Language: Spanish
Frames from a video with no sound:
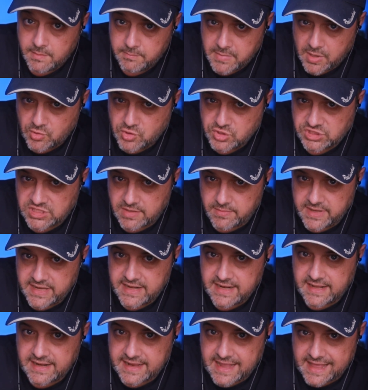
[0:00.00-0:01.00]
Me gusta
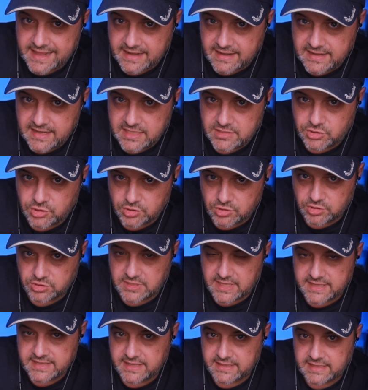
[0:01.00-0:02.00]
ver a Carleto
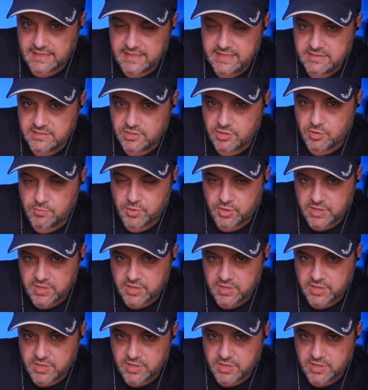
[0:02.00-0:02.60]
tan analítico,